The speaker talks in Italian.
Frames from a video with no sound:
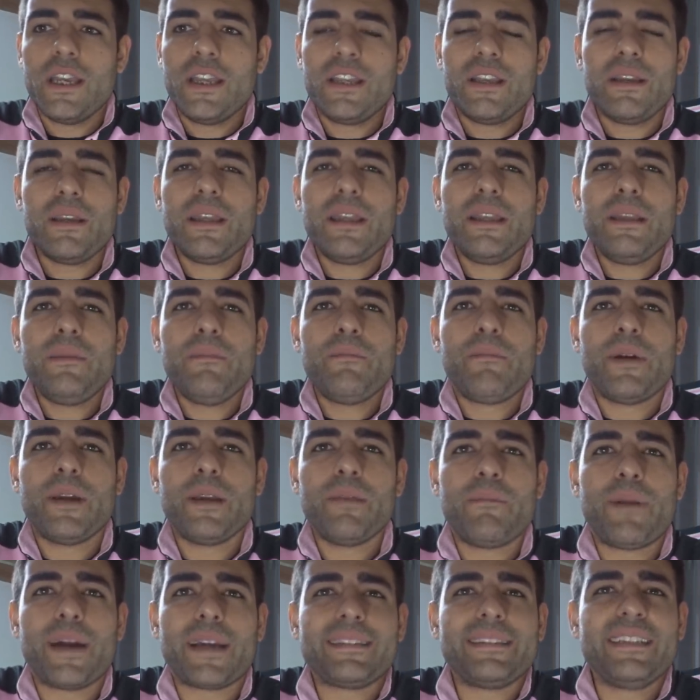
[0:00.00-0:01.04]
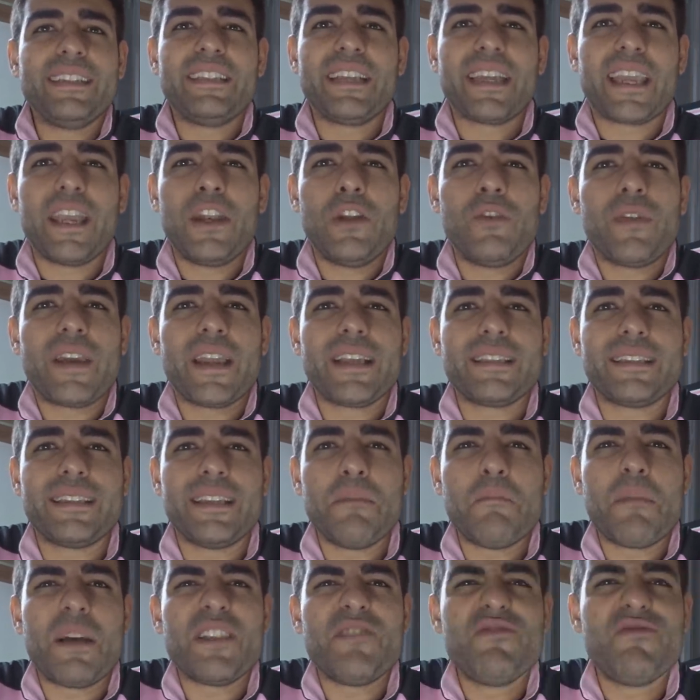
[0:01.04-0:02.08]
In partite che
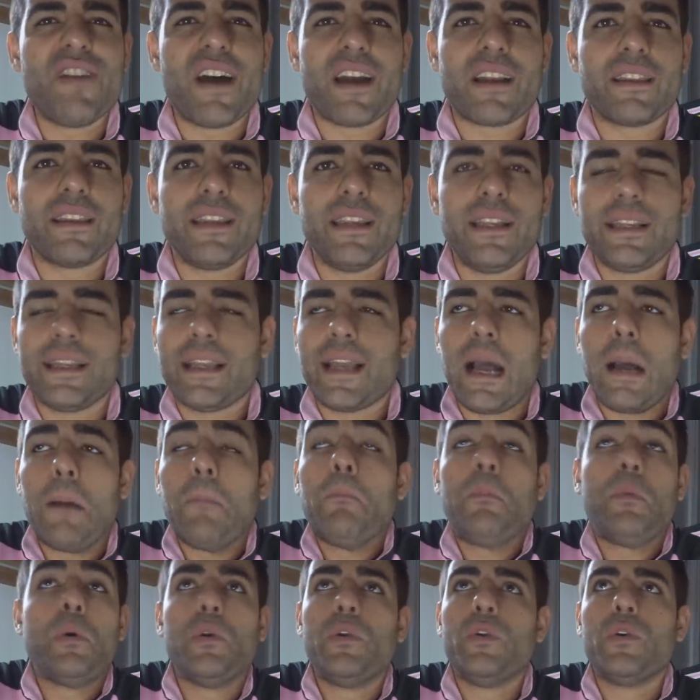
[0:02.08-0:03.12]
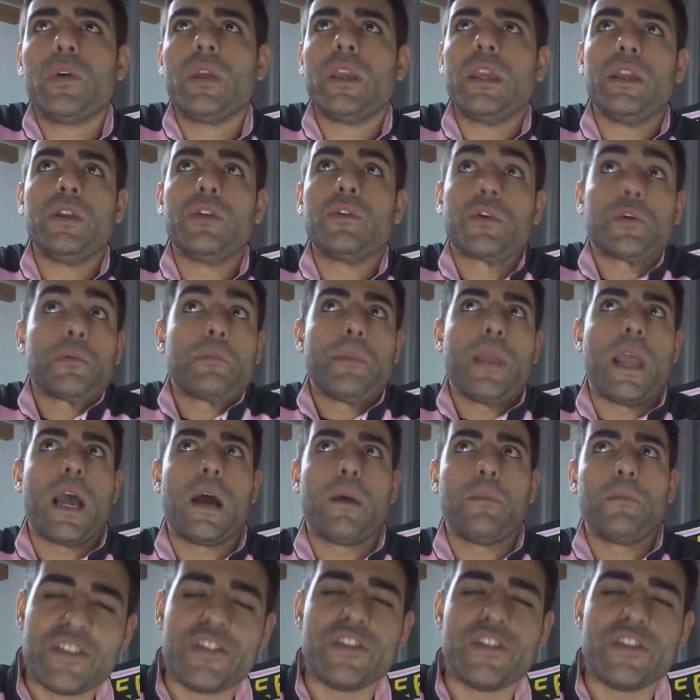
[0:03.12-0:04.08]
dovresti mangiarti il campo, noi dormiamo.